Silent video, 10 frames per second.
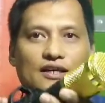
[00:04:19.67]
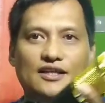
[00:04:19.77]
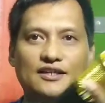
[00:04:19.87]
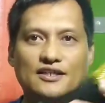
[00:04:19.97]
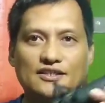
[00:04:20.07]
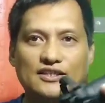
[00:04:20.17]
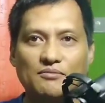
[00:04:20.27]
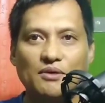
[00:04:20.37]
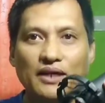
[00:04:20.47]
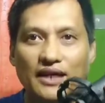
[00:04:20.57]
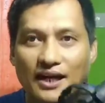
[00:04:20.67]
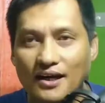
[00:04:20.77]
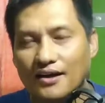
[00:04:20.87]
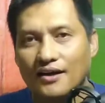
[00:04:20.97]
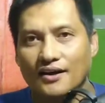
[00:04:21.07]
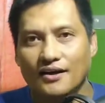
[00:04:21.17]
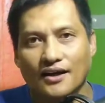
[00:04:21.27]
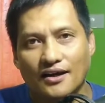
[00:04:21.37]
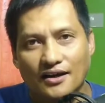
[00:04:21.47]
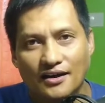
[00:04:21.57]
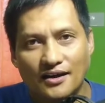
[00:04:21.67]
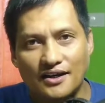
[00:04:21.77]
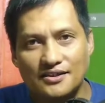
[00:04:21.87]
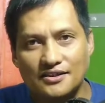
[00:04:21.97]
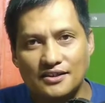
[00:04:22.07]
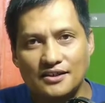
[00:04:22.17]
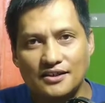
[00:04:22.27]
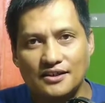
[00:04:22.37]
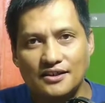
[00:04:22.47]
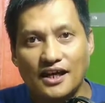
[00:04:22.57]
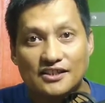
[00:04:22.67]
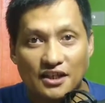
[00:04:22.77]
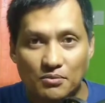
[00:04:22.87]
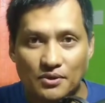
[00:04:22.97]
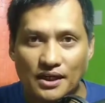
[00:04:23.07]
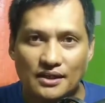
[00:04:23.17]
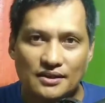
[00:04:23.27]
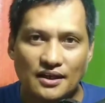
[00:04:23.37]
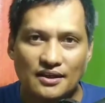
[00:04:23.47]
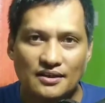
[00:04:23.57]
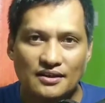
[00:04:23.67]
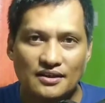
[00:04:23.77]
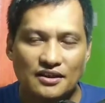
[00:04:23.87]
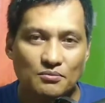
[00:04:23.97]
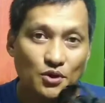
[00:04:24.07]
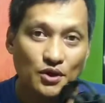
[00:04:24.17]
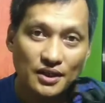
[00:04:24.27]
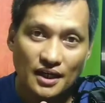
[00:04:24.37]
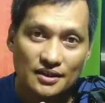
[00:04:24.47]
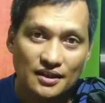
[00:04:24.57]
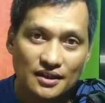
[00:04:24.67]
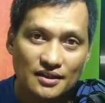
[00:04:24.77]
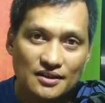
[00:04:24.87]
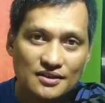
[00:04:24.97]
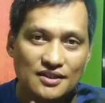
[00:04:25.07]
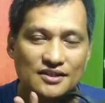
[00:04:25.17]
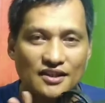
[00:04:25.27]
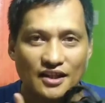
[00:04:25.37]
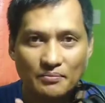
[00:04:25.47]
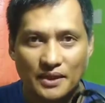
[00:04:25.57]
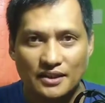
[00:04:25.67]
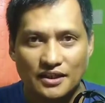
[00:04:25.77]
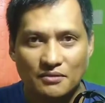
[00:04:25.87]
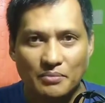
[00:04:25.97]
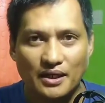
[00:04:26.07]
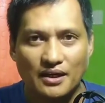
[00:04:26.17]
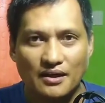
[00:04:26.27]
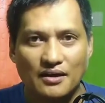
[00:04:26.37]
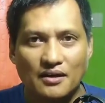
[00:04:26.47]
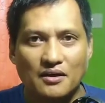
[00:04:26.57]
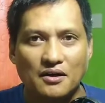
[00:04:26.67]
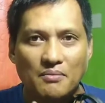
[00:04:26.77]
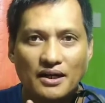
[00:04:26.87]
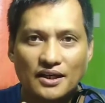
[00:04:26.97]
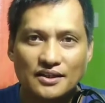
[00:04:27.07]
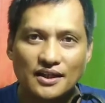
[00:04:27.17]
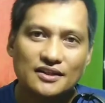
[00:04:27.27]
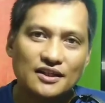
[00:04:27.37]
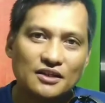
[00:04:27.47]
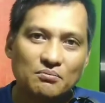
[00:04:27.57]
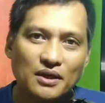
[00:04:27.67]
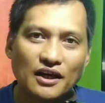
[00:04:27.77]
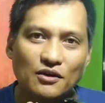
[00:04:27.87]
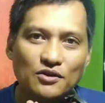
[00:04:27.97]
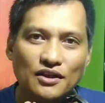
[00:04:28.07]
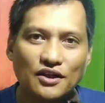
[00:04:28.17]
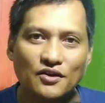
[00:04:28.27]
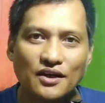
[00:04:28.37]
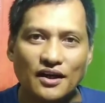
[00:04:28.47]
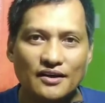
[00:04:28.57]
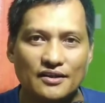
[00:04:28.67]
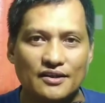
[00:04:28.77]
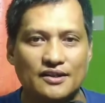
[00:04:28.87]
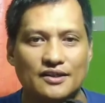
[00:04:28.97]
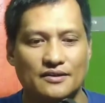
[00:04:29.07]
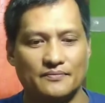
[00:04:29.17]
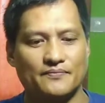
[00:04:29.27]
Ganyan siya. Mamaya, uh, guys, i-assemble natin, i-reviewin natin, i-set up natin para makita natin at magkaroon din kayo ng idea.